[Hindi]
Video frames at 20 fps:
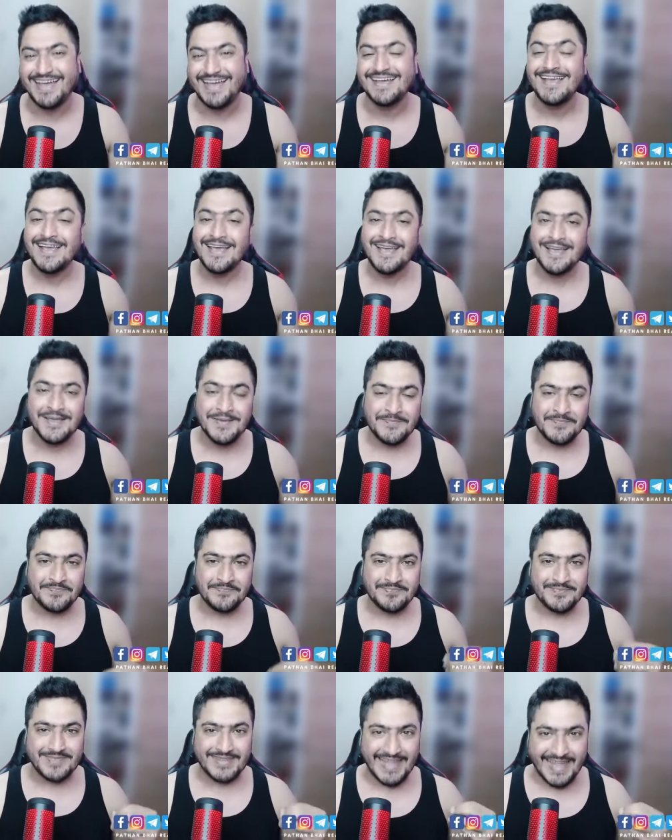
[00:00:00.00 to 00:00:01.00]

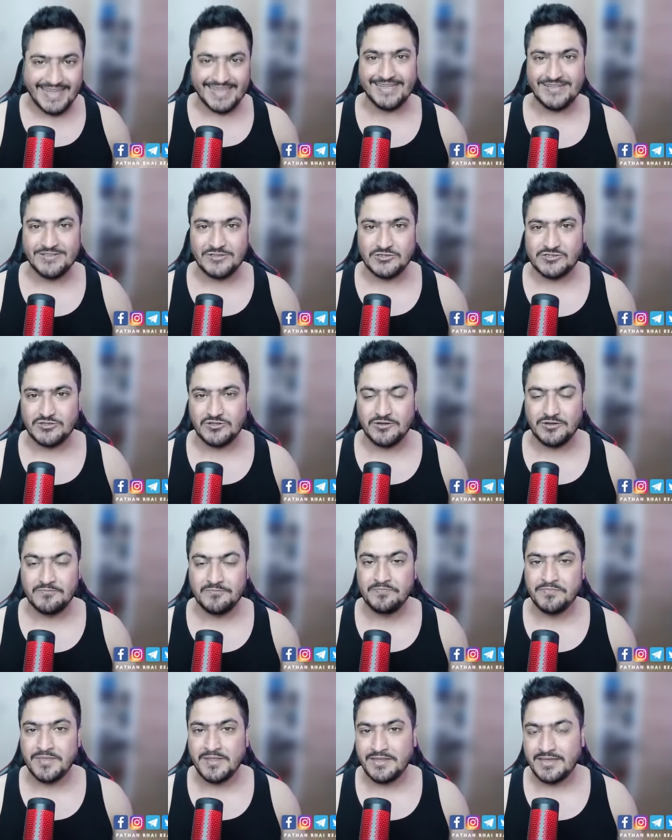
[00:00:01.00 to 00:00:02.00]
देखें दोस्तों
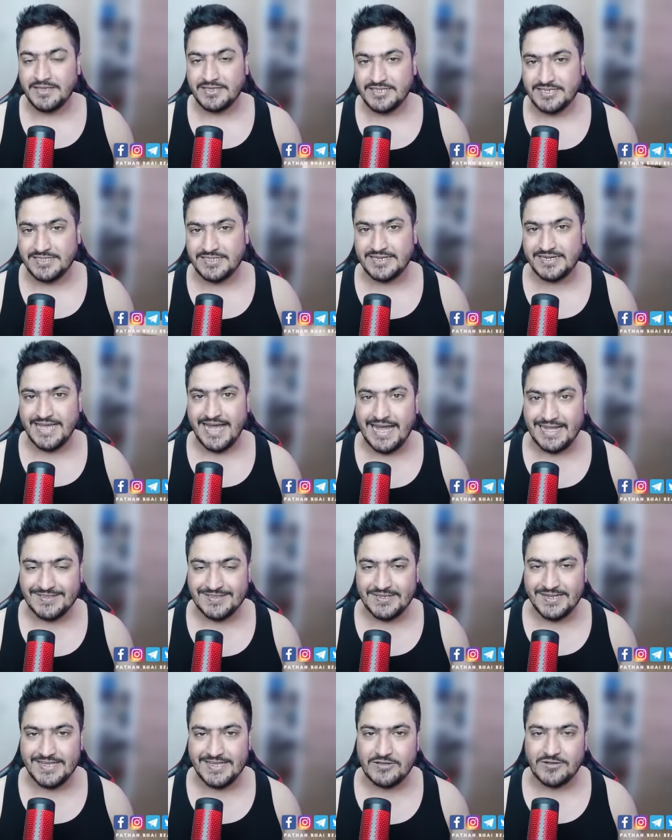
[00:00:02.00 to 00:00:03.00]

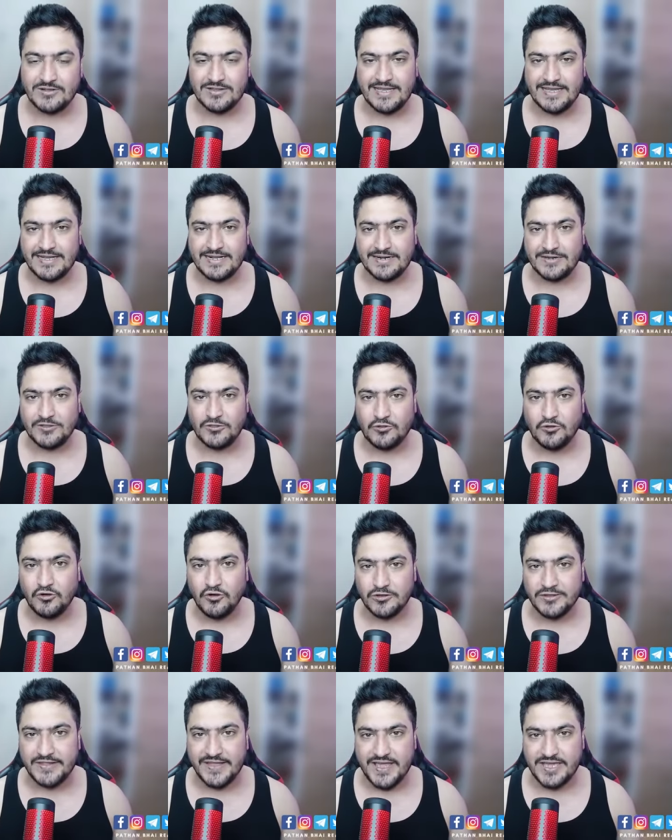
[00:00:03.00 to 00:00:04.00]
चंद्रयान थ्री को लेकर
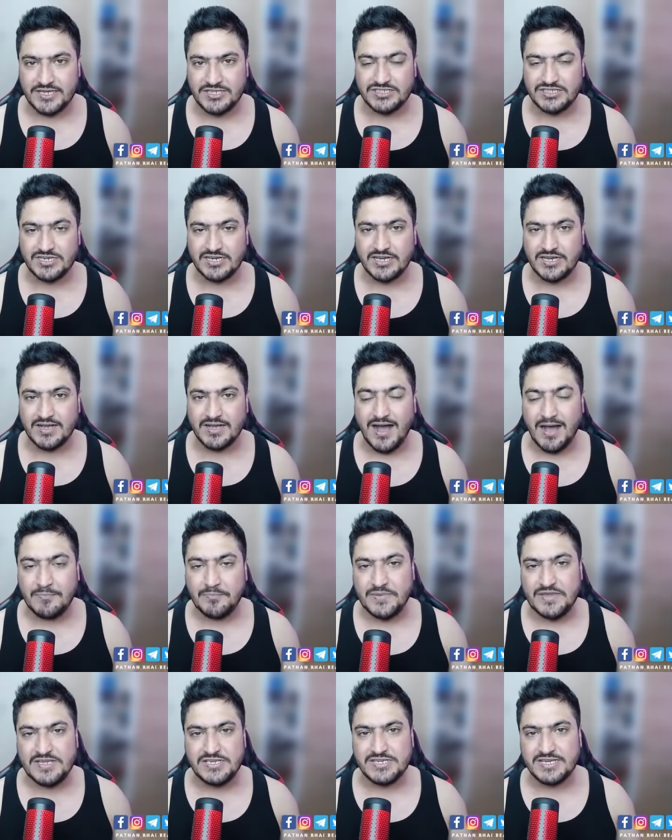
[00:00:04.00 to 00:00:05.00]
दो देश
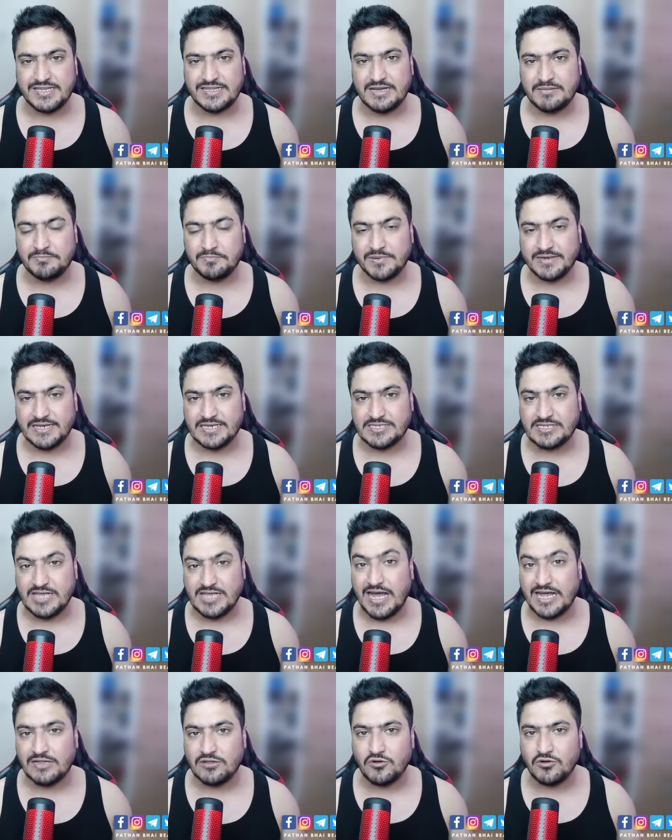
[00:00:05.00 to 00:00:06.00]
काफी ज्यादा
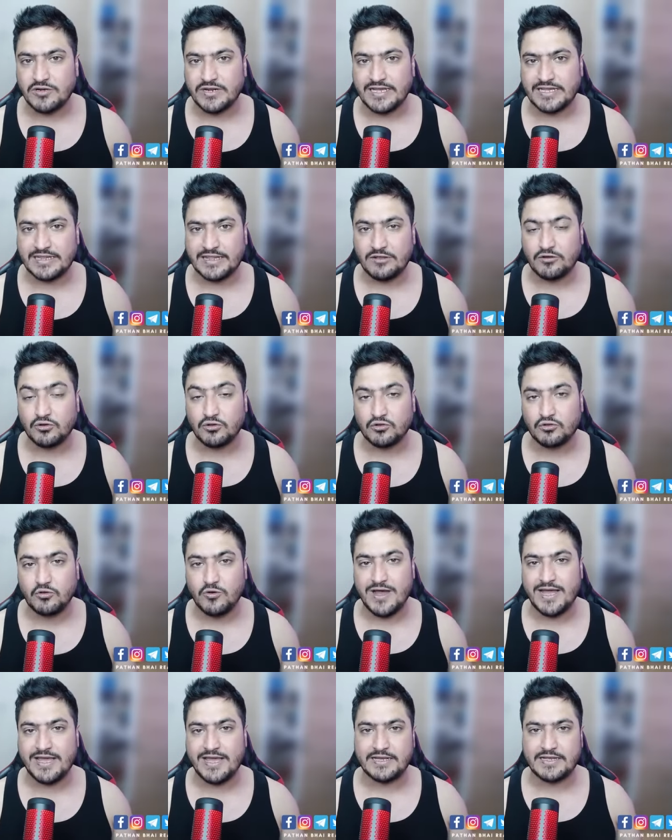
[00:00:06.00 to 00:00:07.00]
परेशान हो रहे थे और
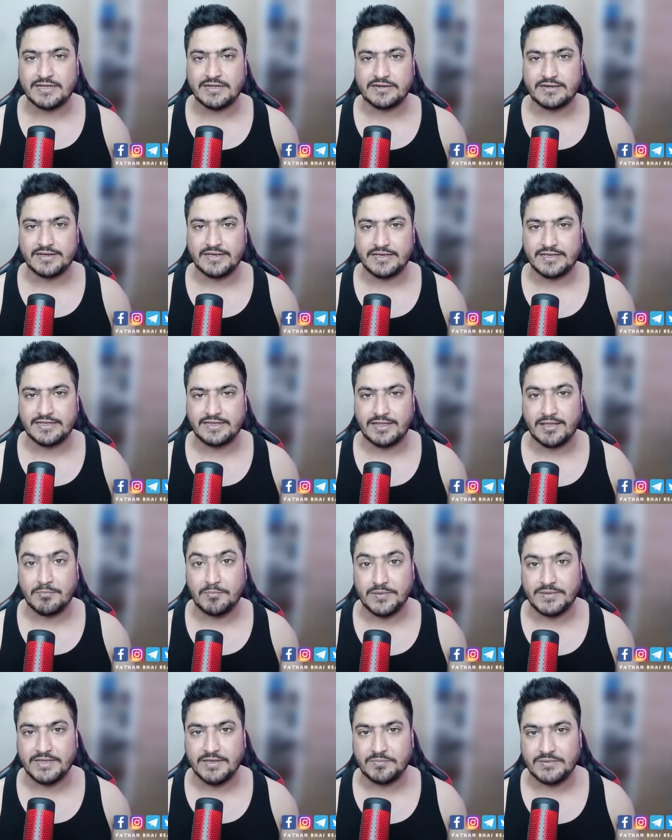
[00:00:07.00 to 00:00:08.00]
दुआएं कर रहे थे
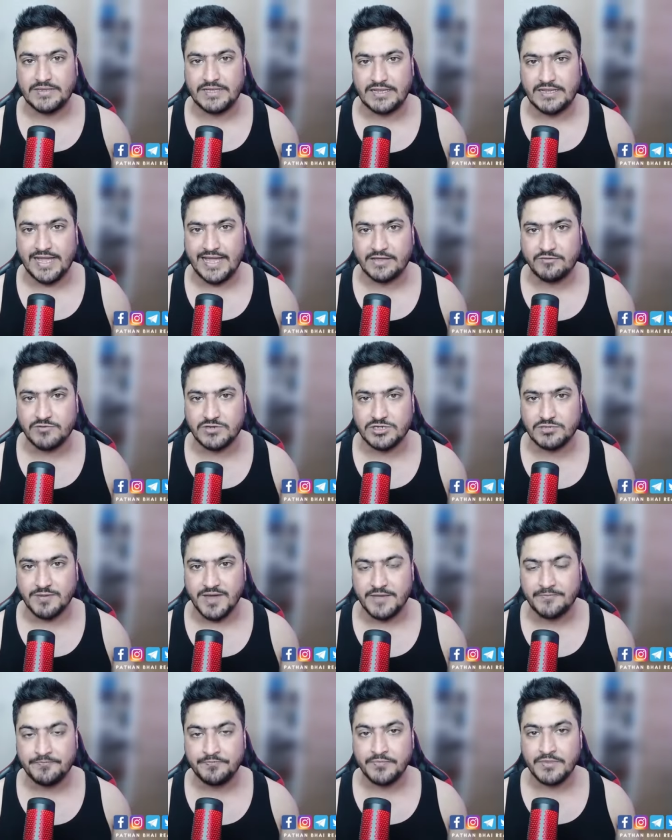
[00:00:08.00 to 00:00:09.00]
अपनी अपनी लैंग्वेज में